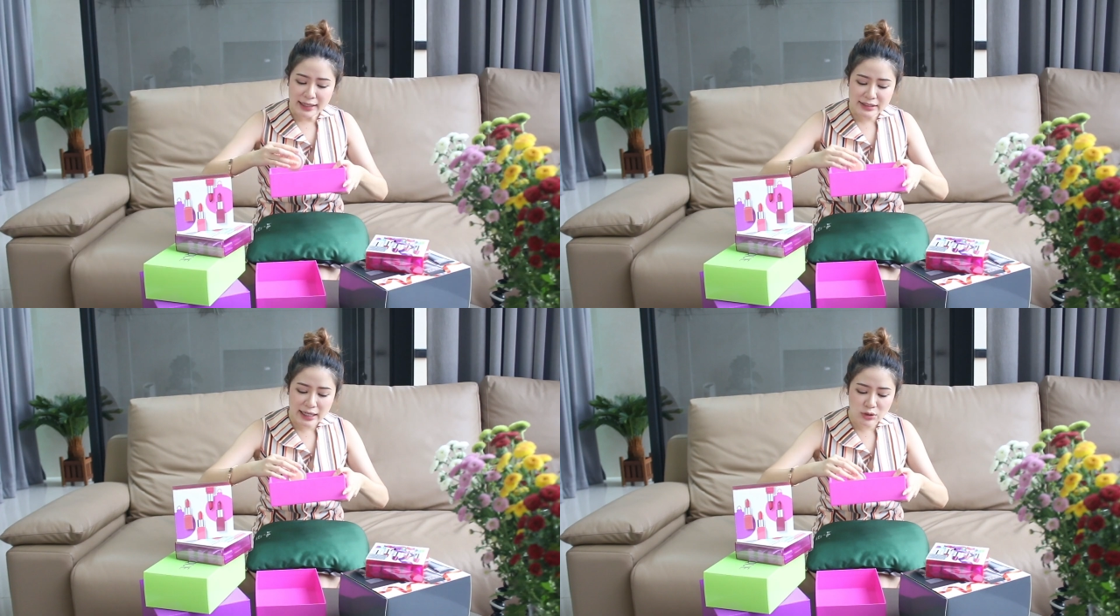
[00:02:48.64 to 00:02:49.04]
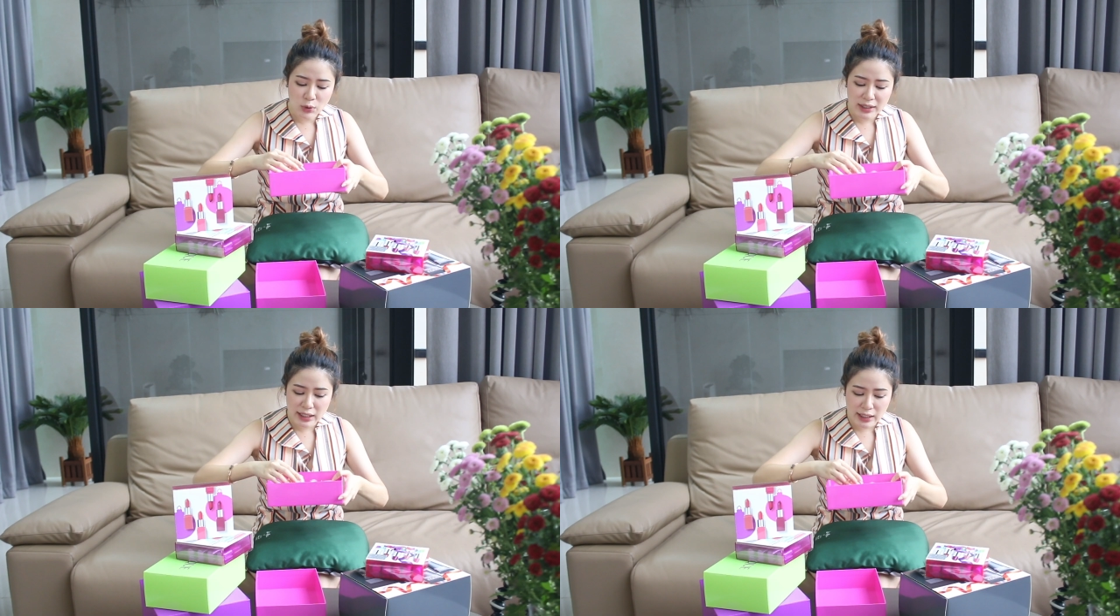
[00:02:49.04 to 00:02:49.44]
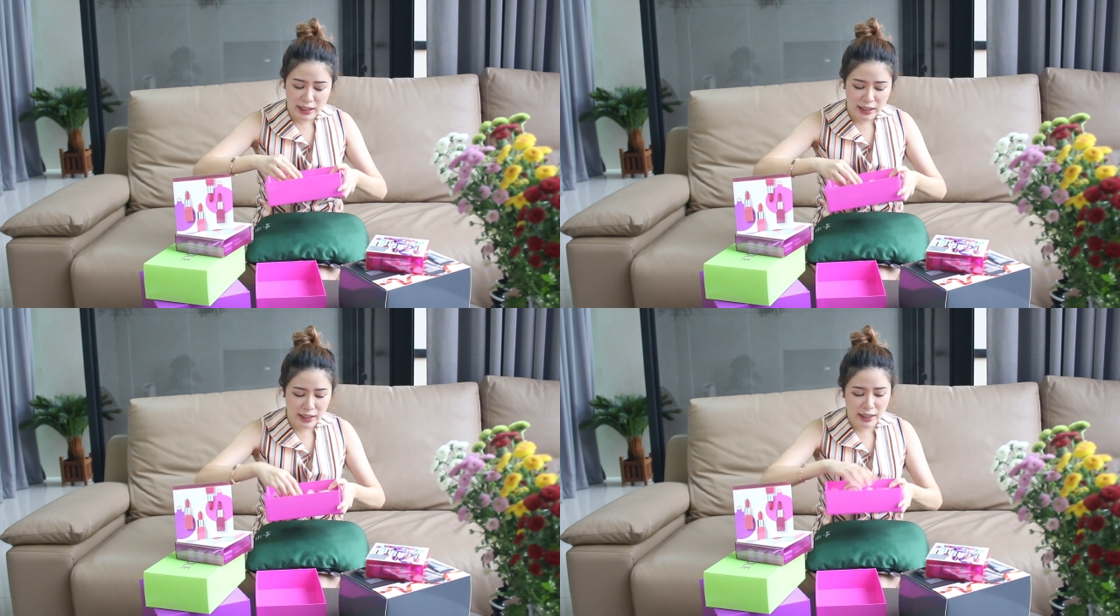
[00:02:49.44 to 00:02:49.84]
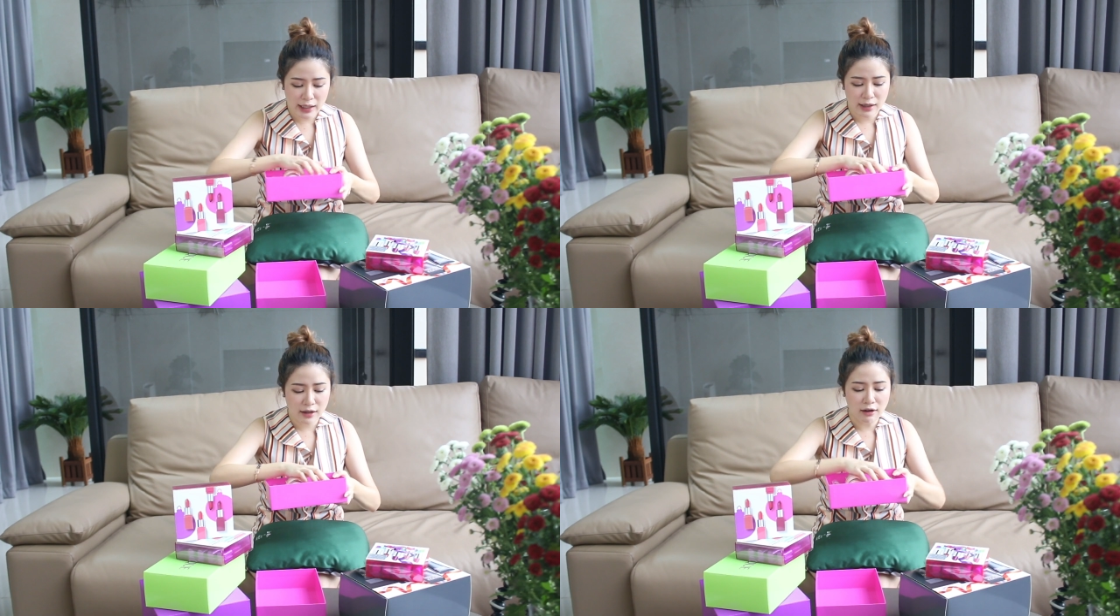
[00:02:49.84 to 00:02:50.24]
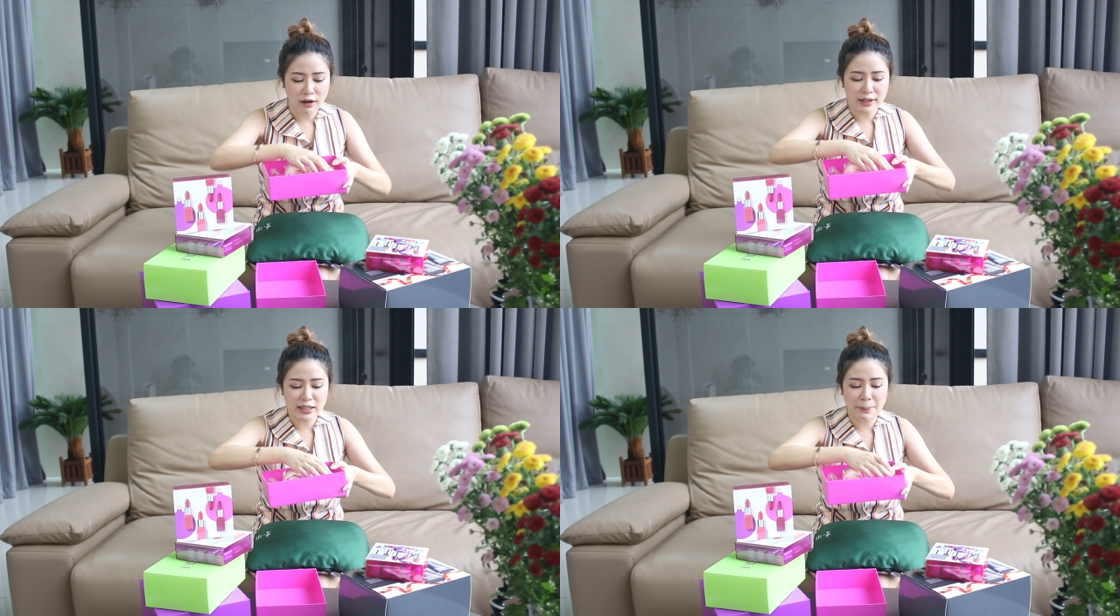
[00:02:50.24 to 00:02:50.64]
หลังจากตัวนี้
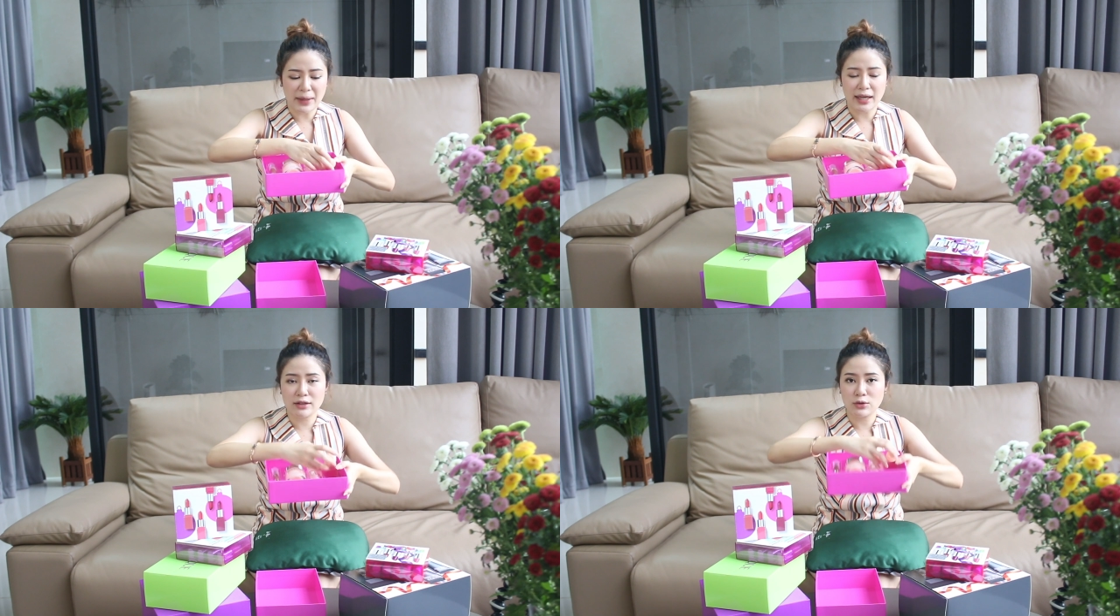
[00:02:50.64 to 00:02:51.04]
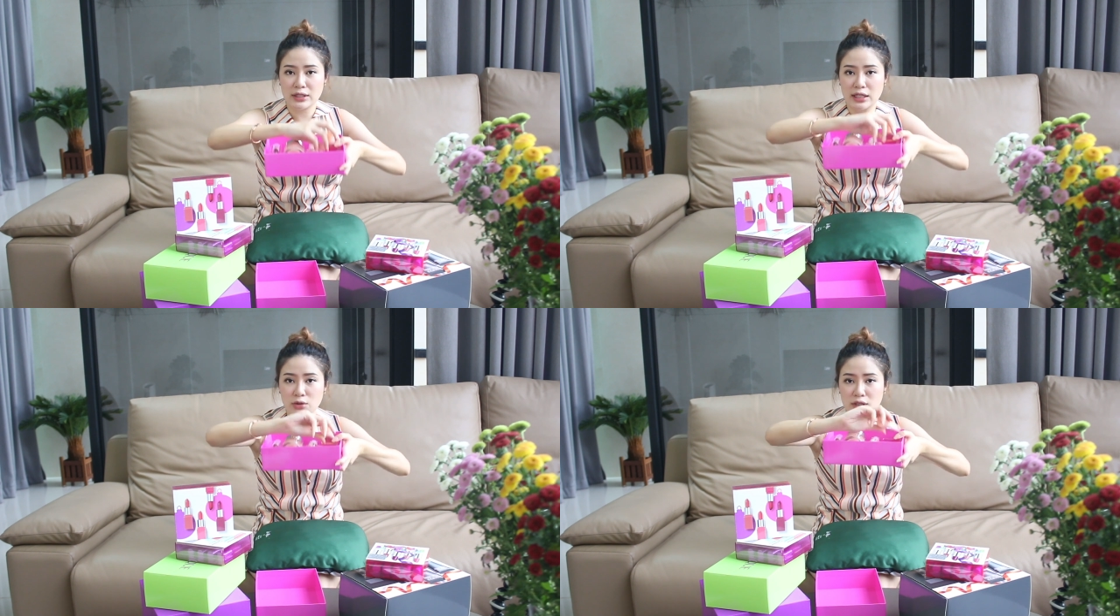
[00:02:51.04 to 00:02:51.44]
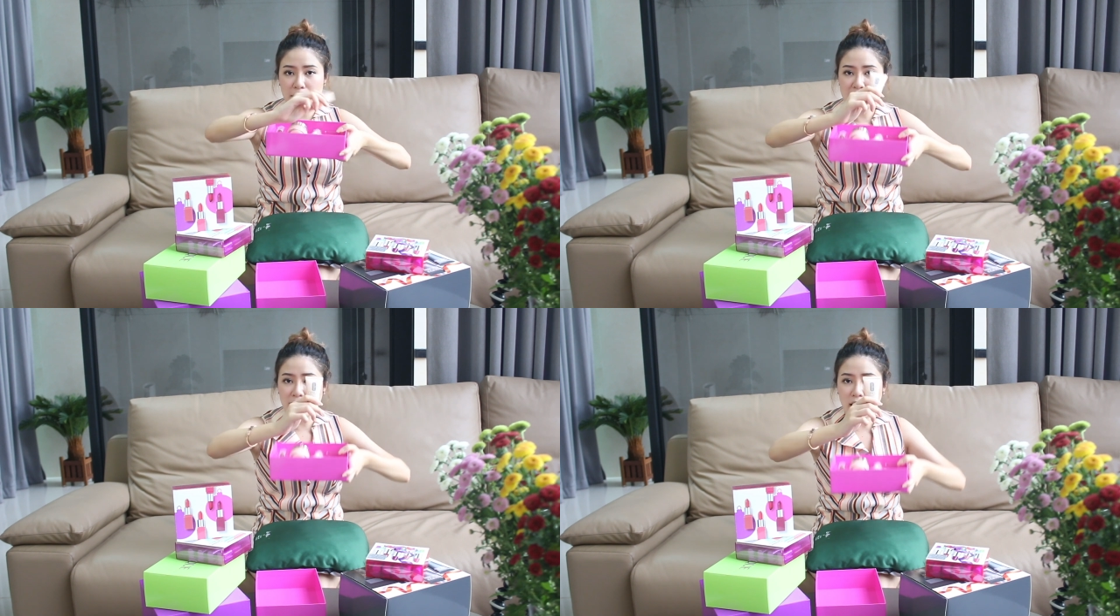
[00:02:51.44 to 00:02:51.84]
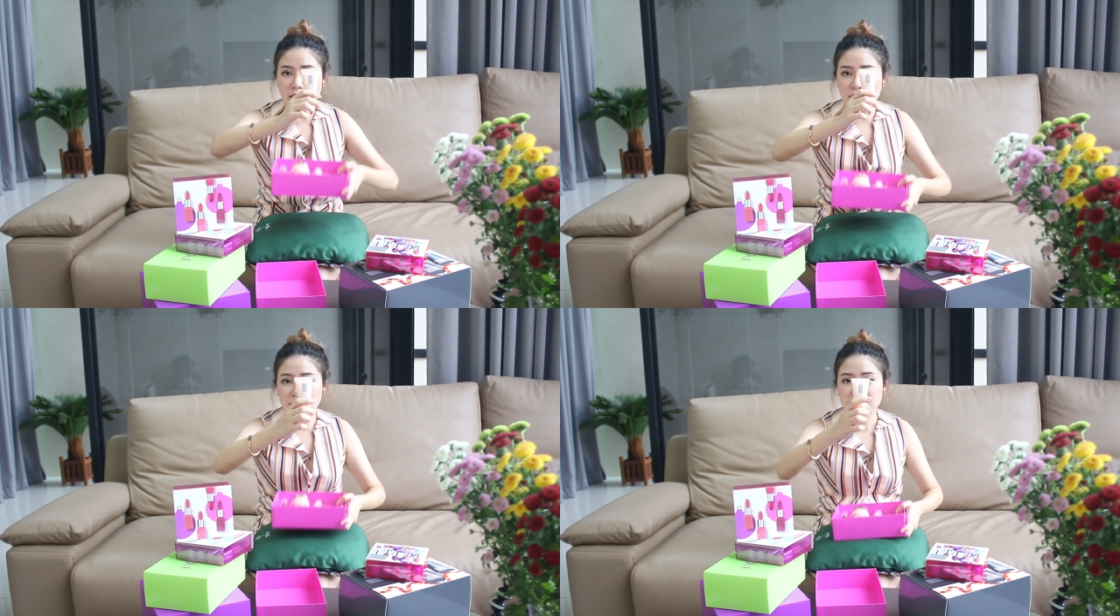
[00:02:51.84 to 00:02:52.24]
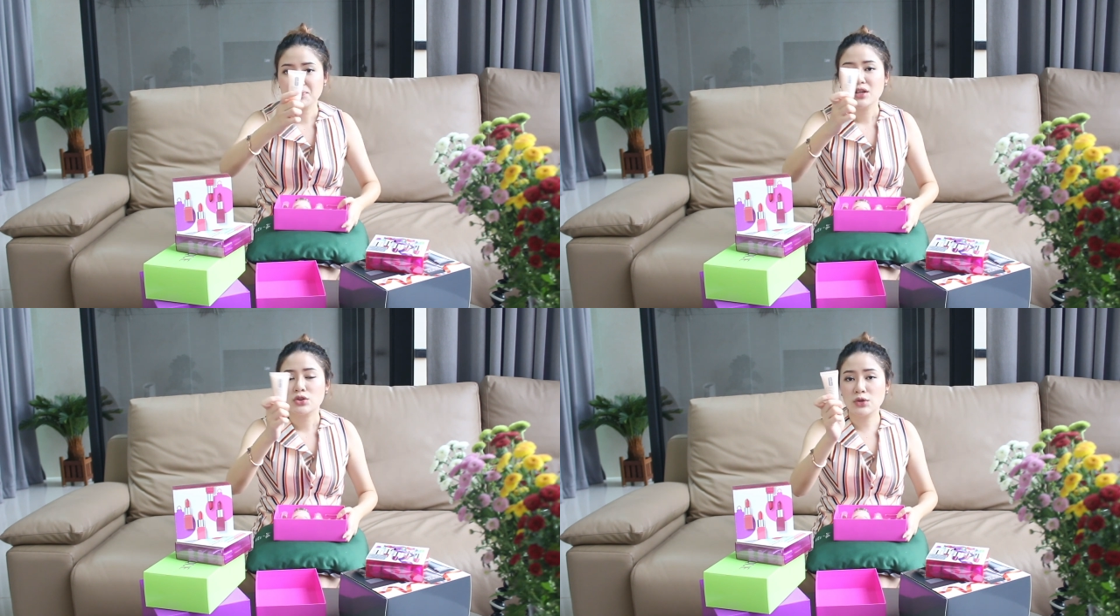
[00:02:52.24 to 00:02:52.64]
ก็จะเป็นตัวนี้ตัวที่เป็นหลอด
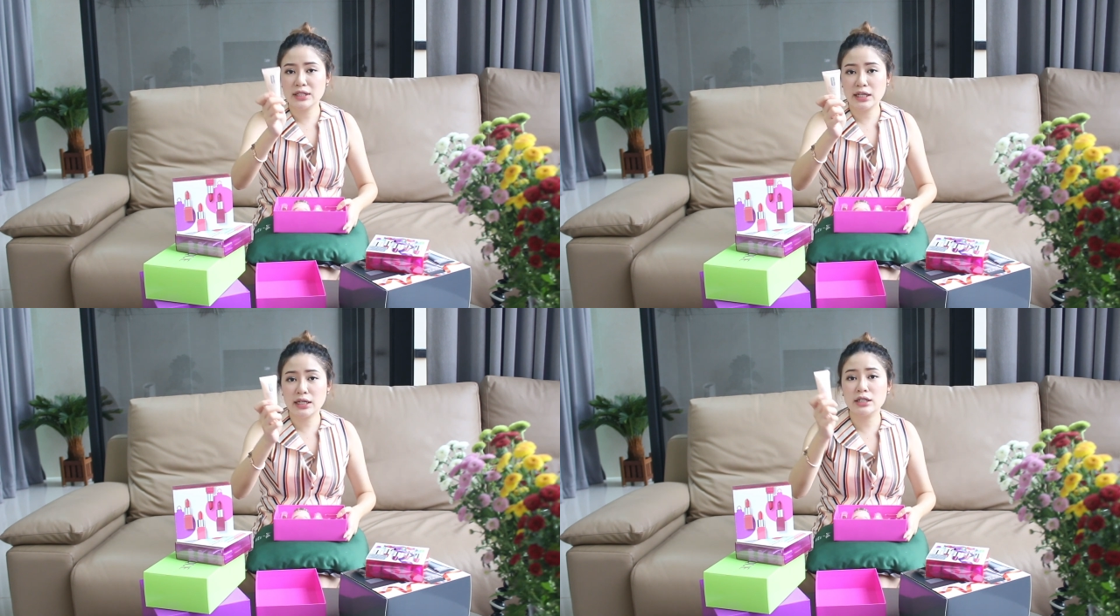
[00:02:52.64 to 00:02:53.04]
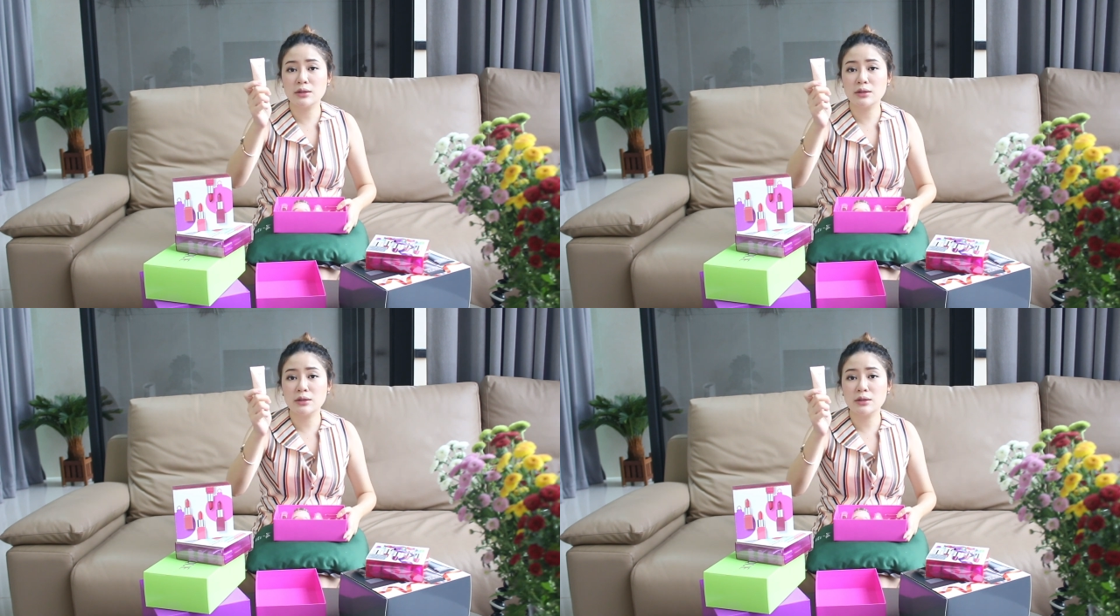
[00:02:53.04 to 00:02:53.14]
ตัวนี้